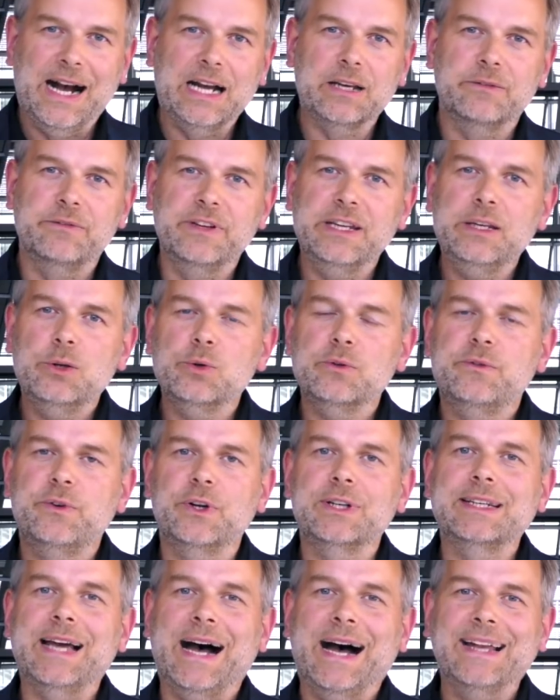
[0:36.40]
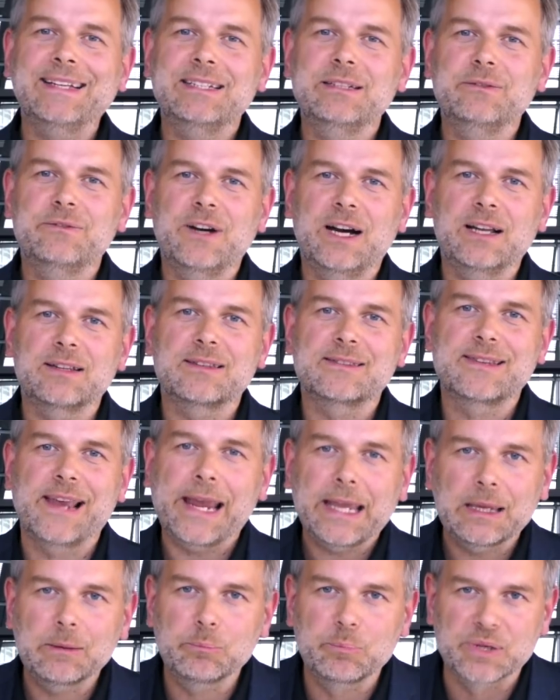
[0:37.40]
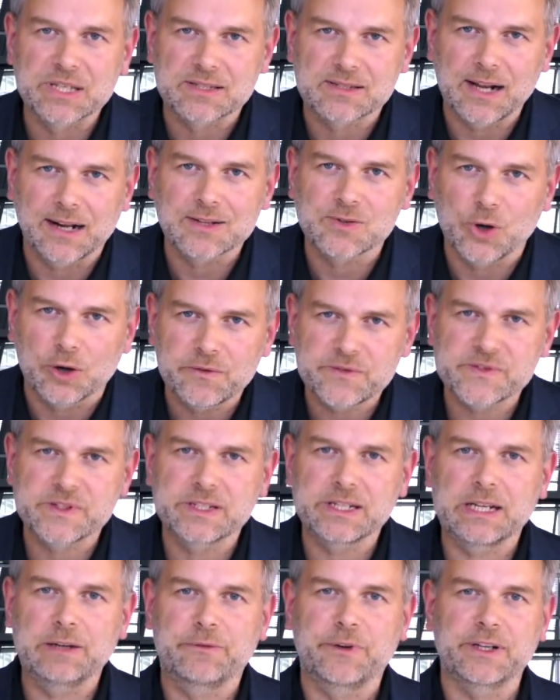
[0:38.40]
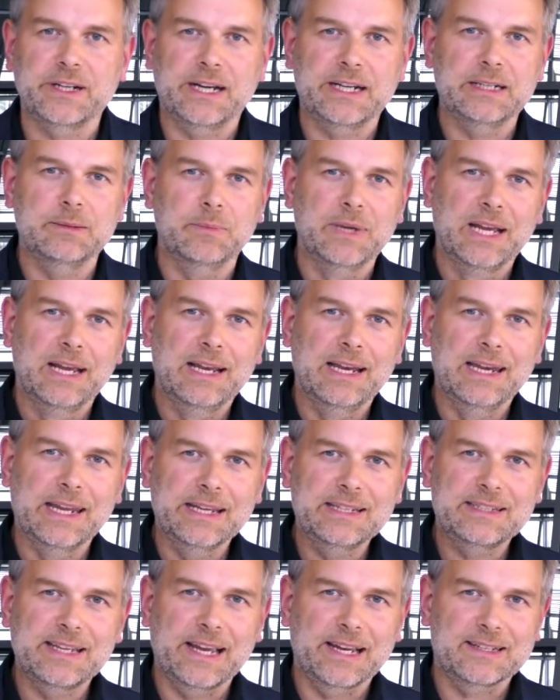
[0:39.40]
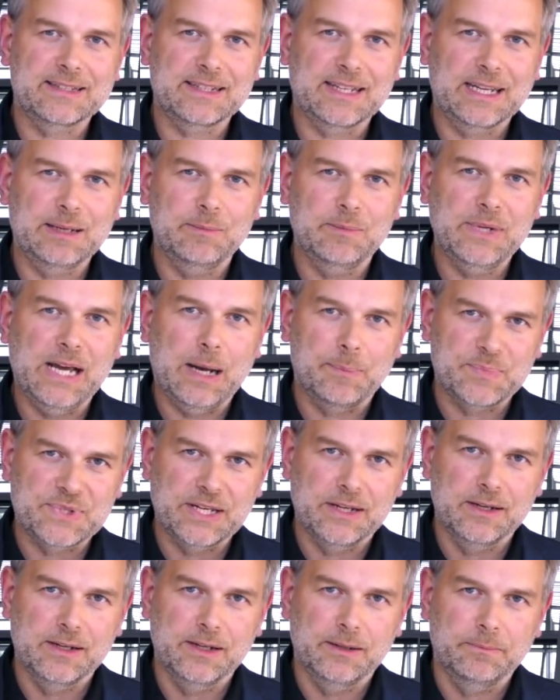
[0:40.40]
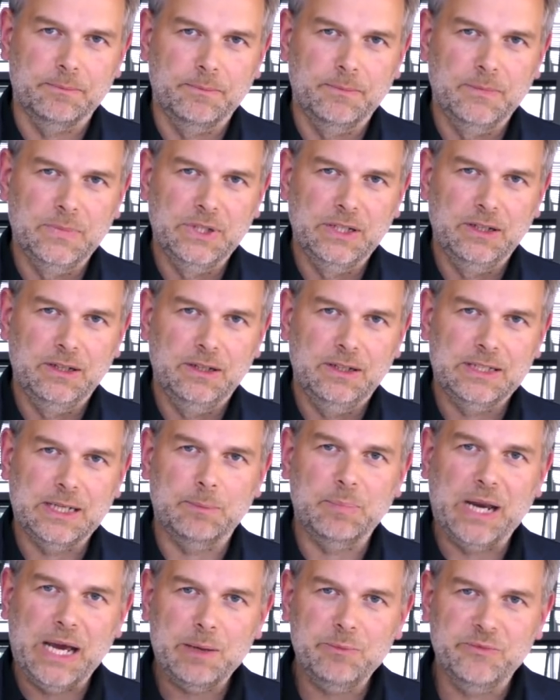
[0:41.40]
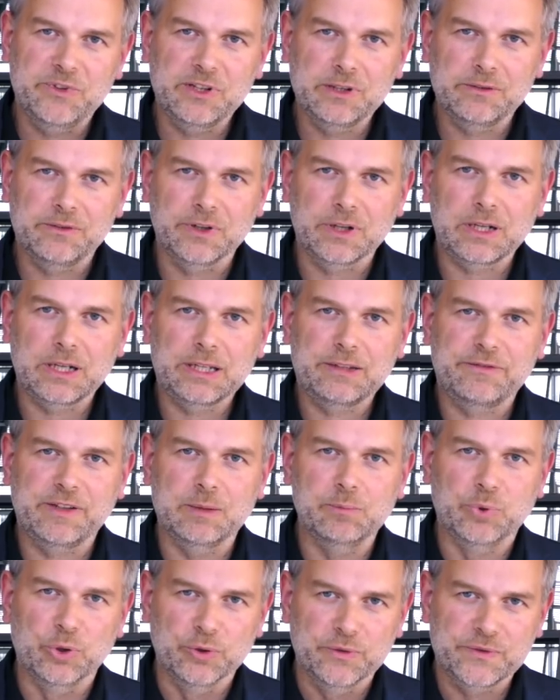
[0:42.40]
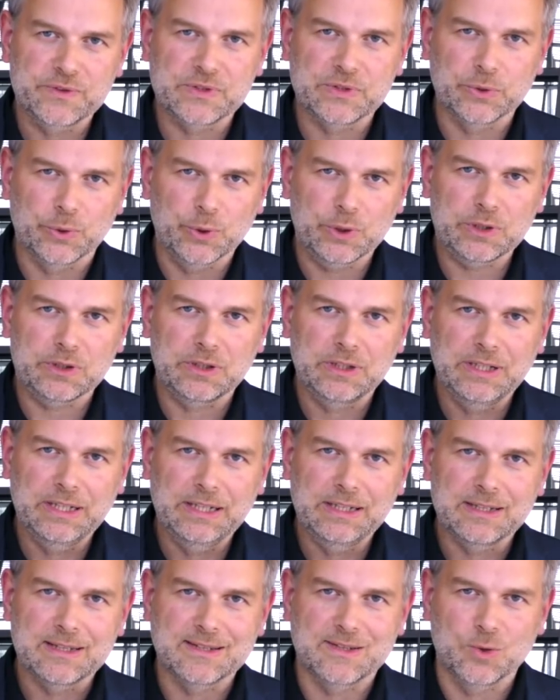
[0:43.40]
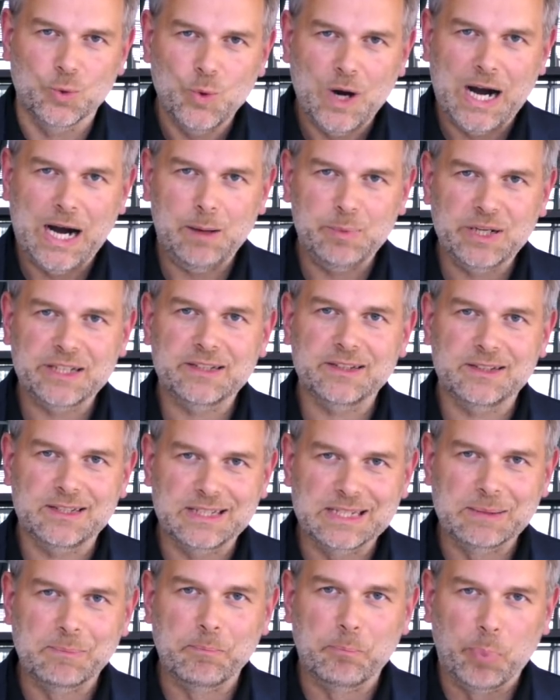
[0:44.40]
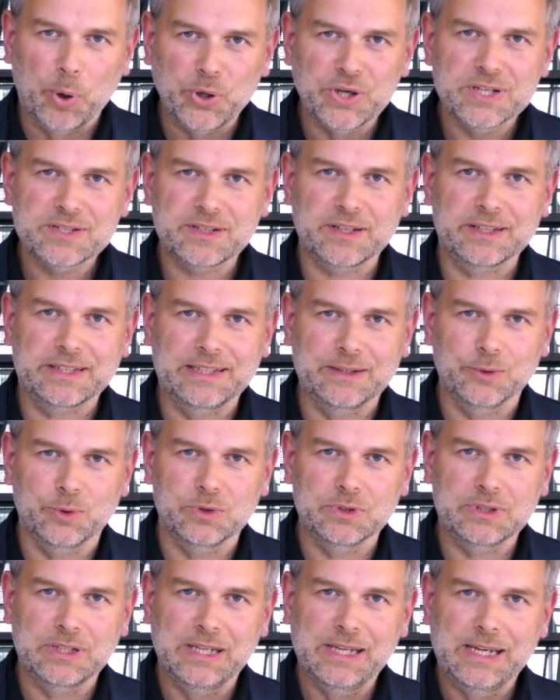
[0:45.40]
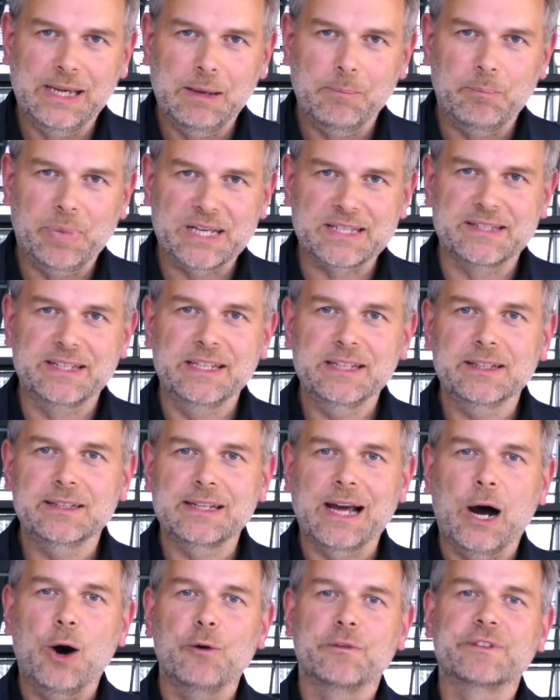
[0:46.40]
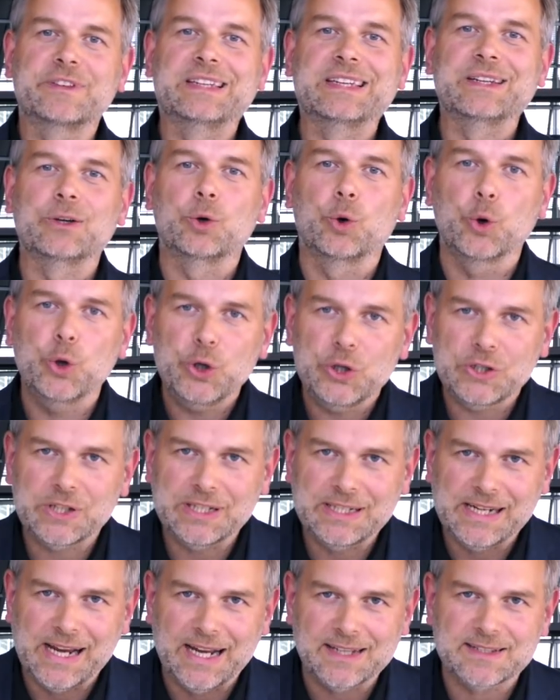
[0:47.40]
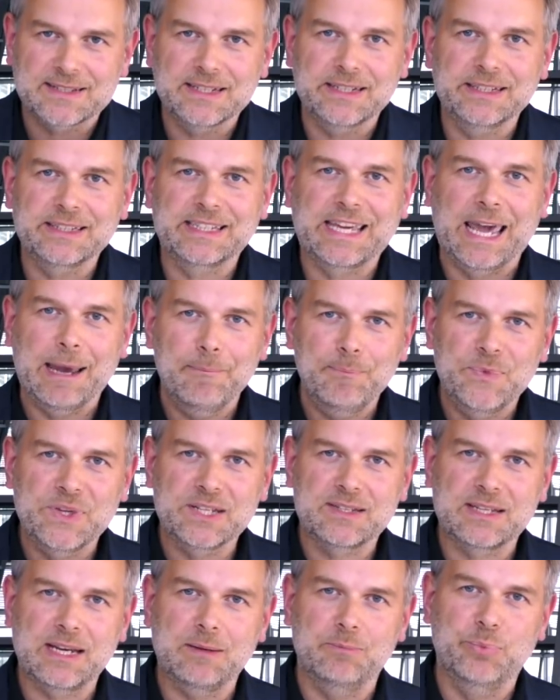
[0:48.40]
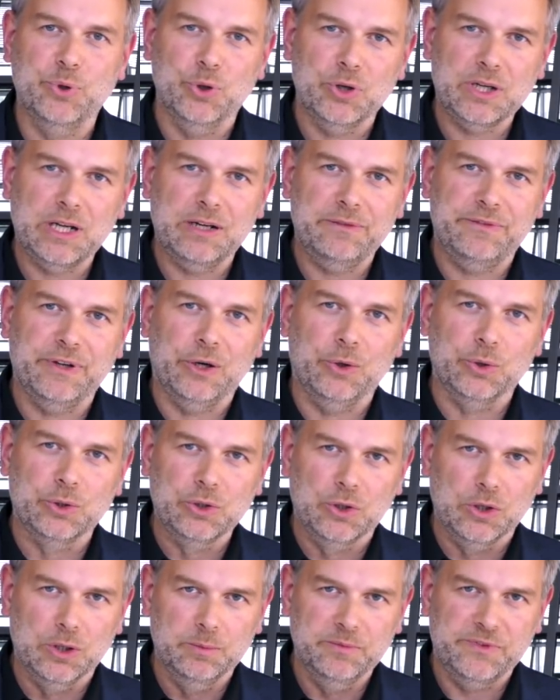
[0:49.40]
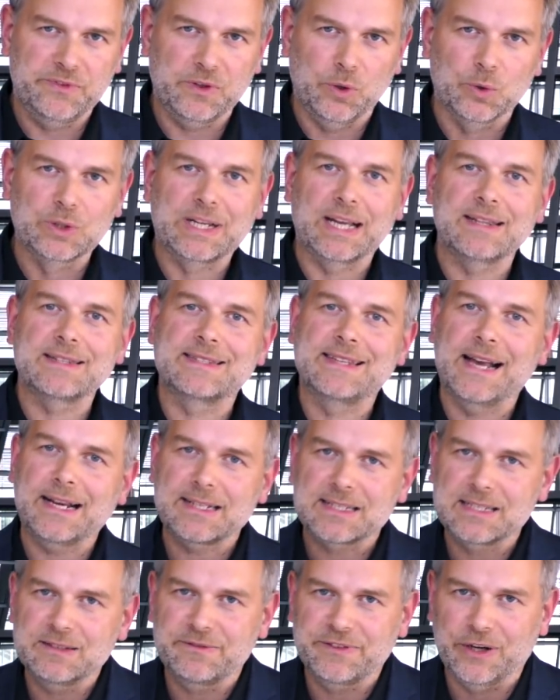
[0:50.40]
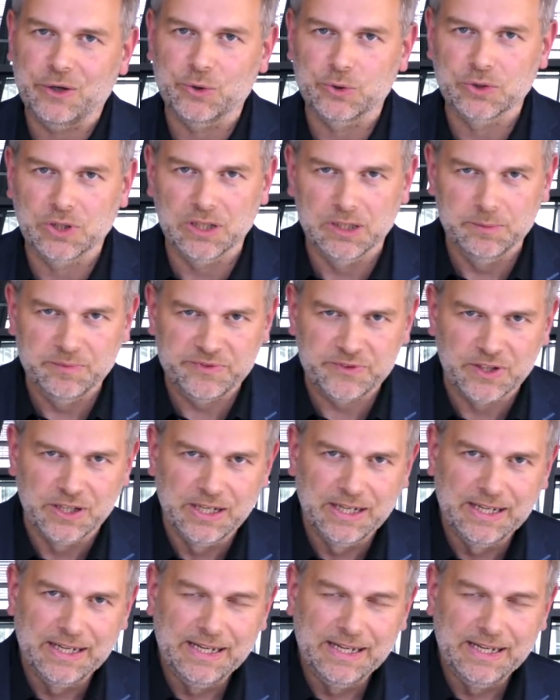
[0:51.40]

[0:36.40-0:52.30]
ein Video von Antifa Zeckenbiss, also offensichtlich von einem linksextremen Absender. Da bleiben wir wirklich verblüfft zurück. So arbeitet die Bundesregierung. Basierend auf Gerüchten hat sie die Chemnitzer Bürger verunglimpft und ganz Sachsen verunglimpft.